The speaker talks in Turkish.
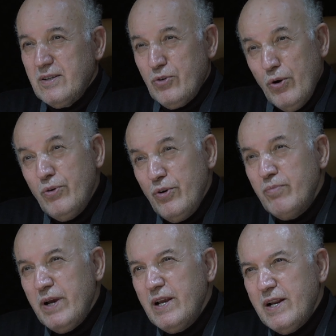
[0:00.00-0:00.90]

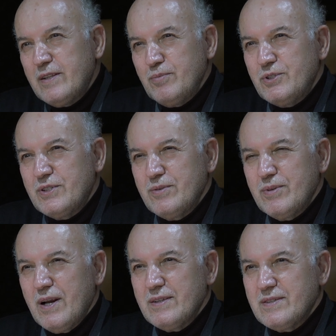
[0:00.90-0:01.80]
gönlün meyletmişti
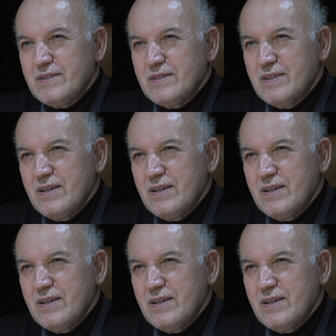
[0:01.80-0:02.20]
biraz.